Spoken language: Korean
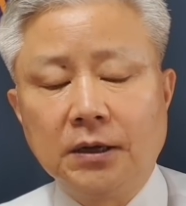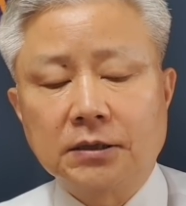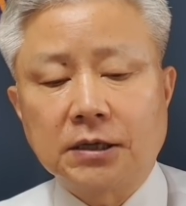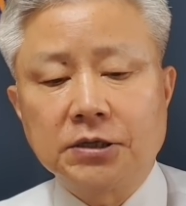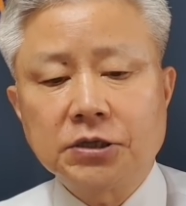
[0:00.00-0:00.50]

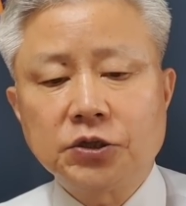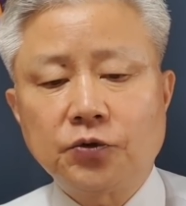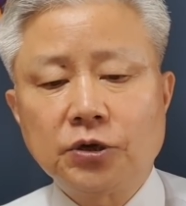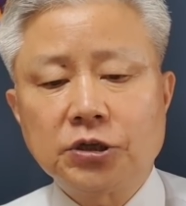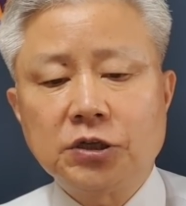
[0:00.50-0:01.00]
자,
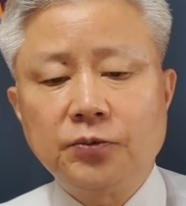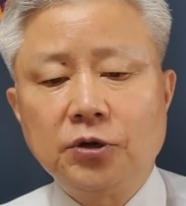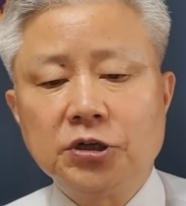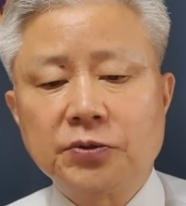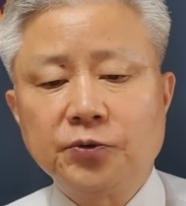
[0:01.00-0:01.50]
2019년
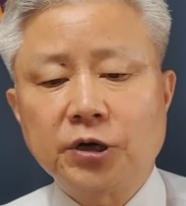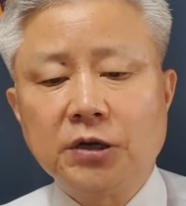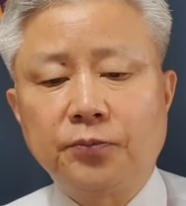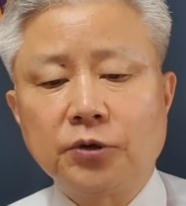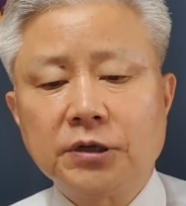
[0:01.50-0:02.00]
12월
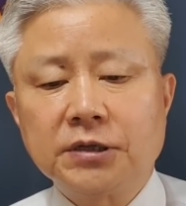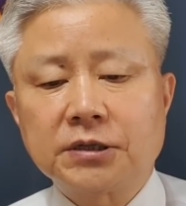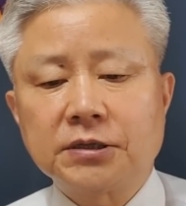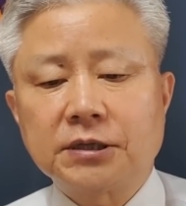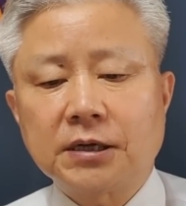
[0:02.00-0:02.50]
26일 본인이
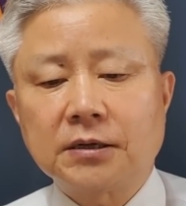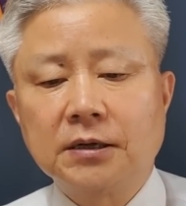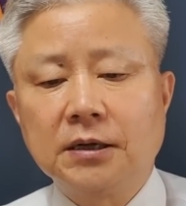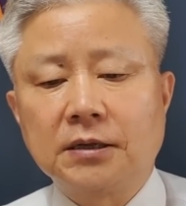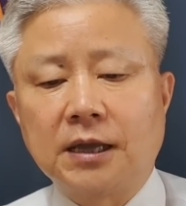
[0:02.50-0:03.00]
쓴 책
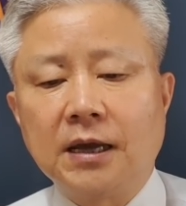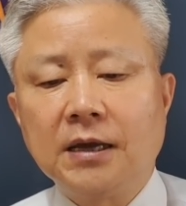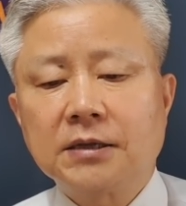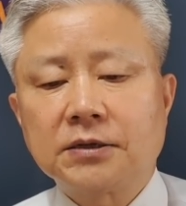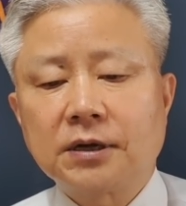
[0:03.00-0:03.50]

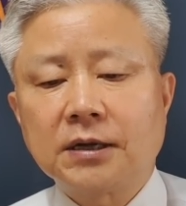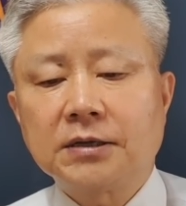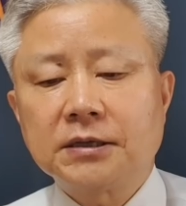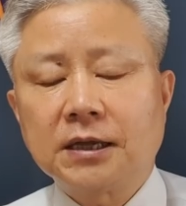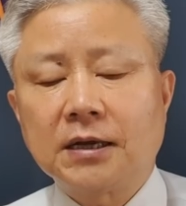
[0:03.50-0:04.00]
대전환의
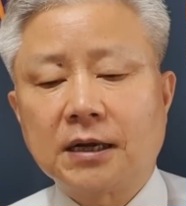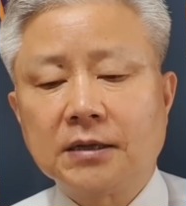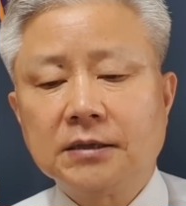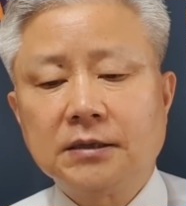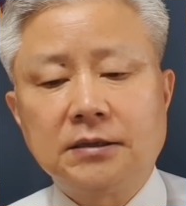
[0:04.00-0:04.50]

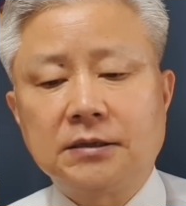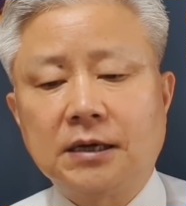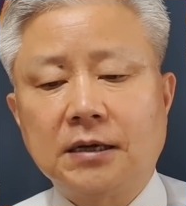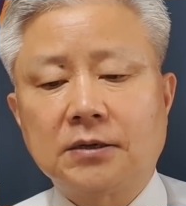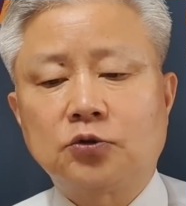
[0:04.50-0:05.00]
시대라는 이
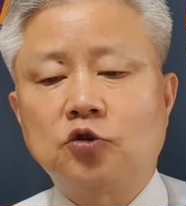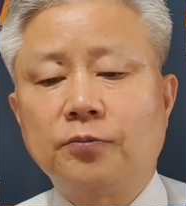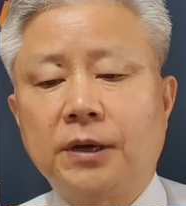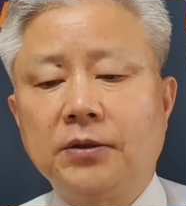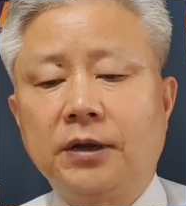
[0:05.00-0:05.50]
책
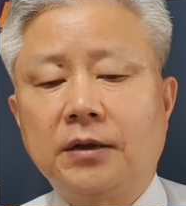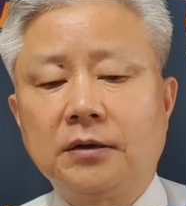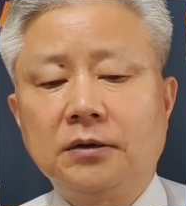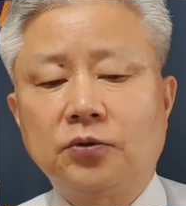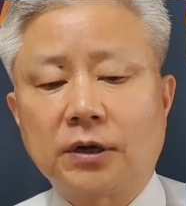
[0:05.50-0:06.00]

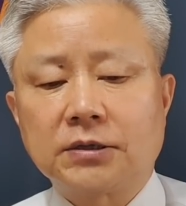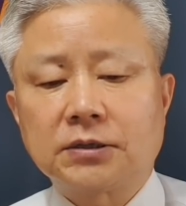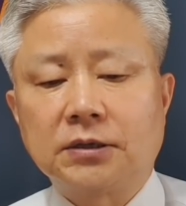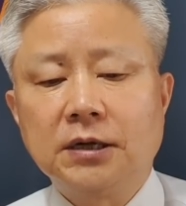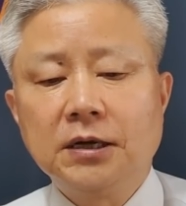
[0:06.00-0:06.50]
출판회를
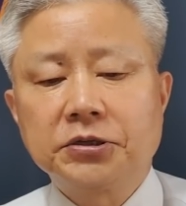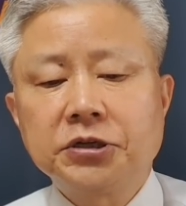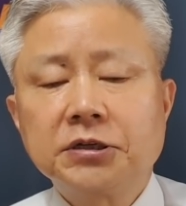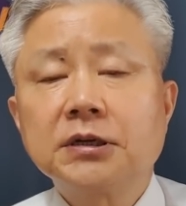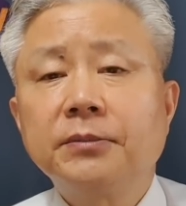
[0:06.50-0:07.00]
통해서
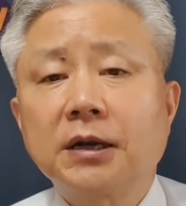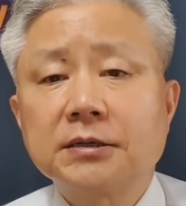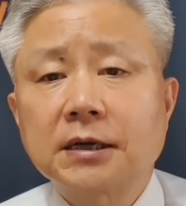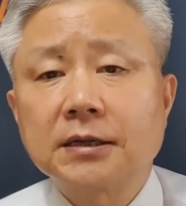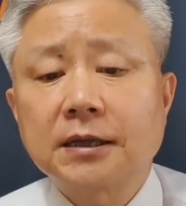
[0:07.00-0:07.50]
7천만 원
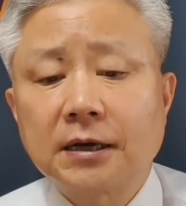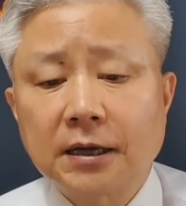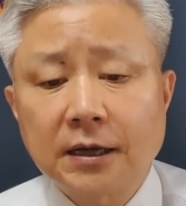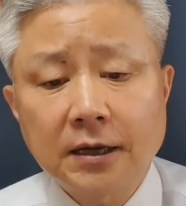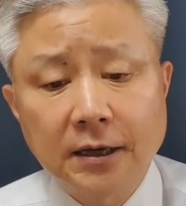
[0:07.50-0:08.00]

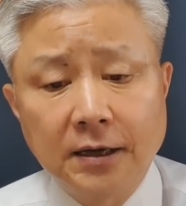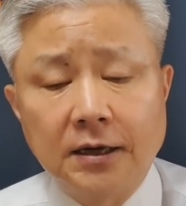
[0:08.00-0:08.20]
상당의